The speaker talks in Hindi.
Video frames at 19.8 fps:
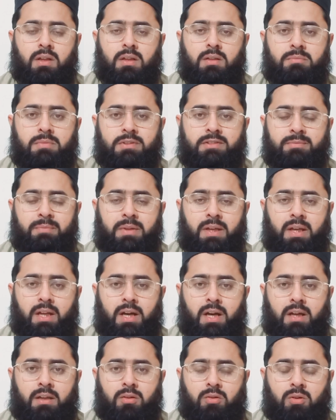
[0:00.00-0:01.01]

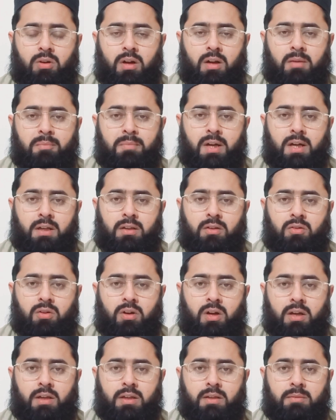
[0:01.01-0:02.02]

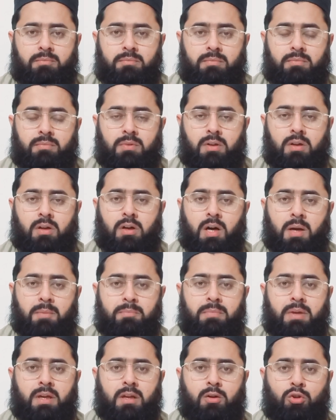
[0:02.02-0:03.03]
बसमिल्लाम
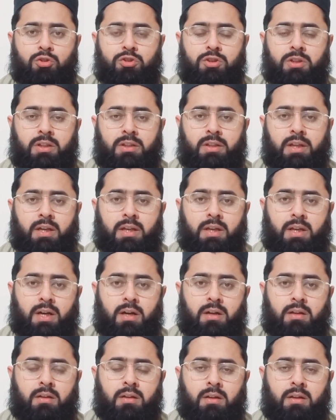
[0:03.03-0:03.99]
ख्वाब में रोशनी देखना